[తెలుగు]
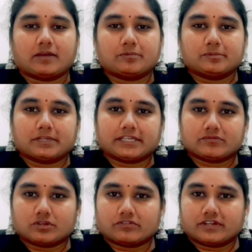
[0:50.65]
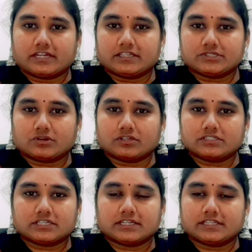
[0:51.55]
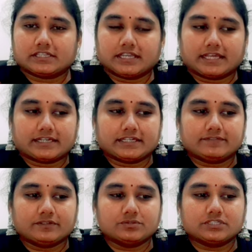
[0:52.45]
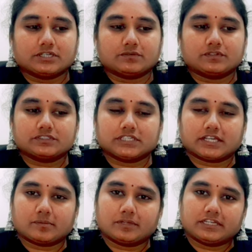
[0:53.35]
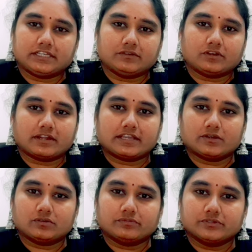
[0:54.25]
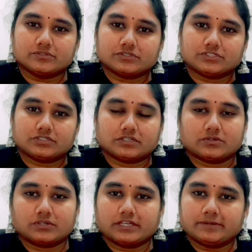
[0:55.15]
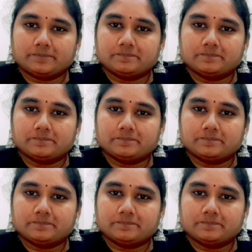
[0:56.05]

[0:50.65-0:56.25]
అప్పుడు మనకి ఒకవేళ షార్ట్స్కి అనేది గ్యారంటీ వ్యూస్ ఎక్కువ వస్తాయి కాబట్టి ఒకవేళ ఎక్కువ వ్యూస్ వచ్చినా కూడా